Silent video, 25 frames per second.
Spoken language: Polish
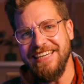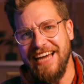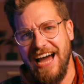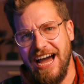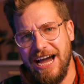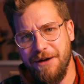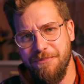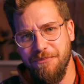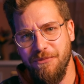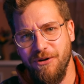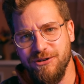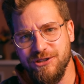
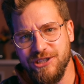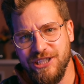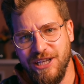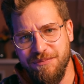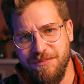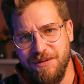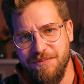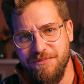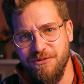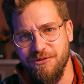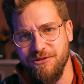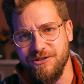Jak można
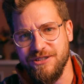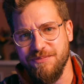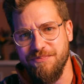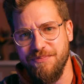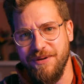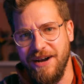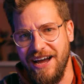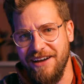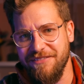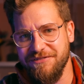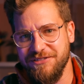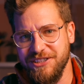by było
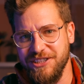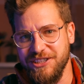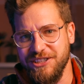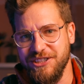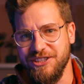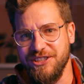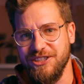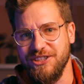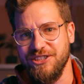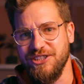sprawdzić,